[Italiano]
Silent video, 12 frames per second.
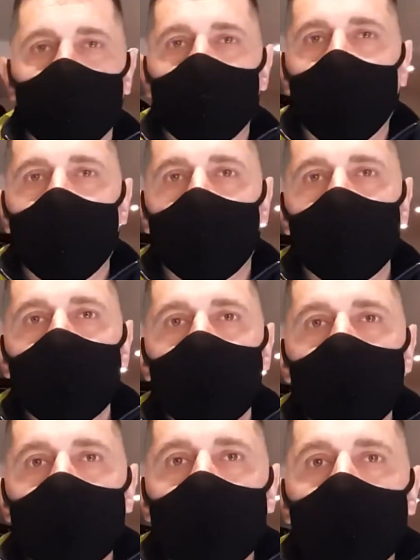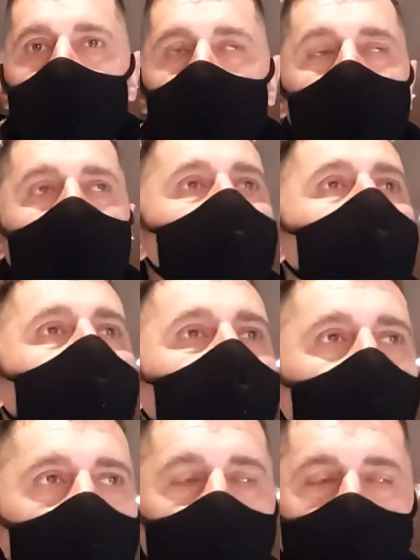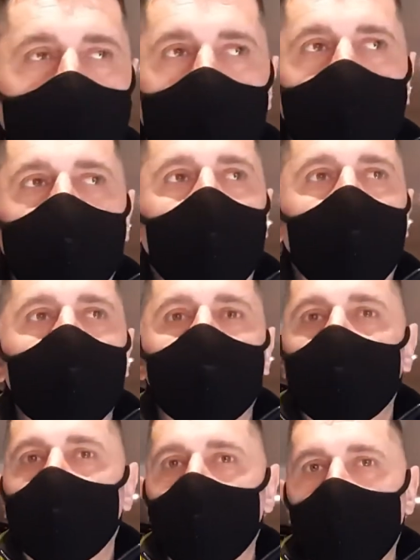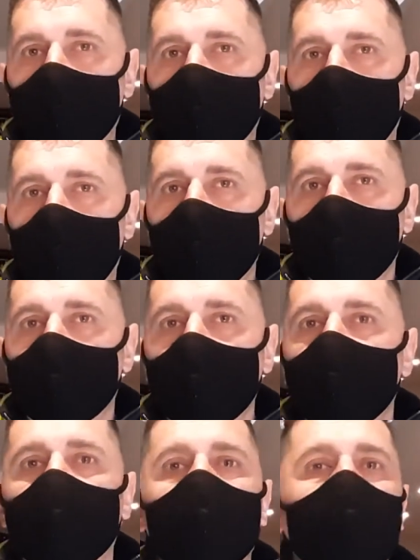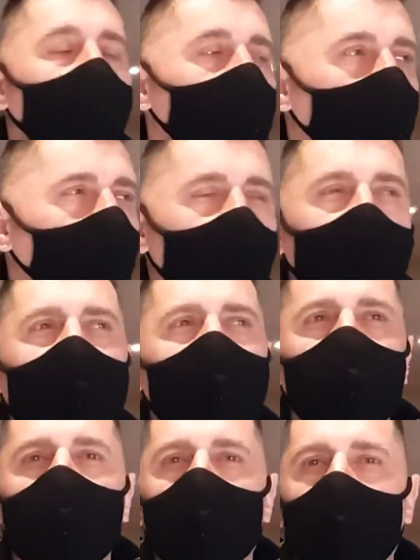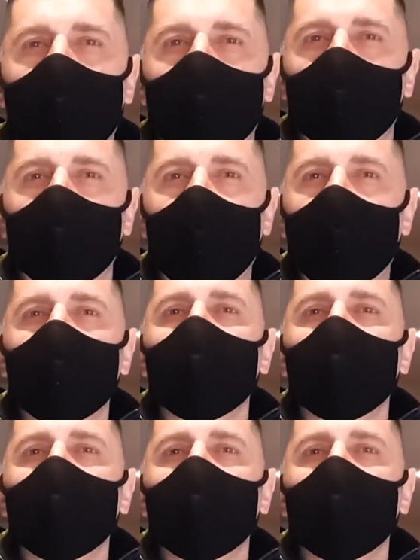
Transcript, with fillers: bar. Nei giorni scorsi era uscita un'altra notizia di un altro ragazzo di 41 anni,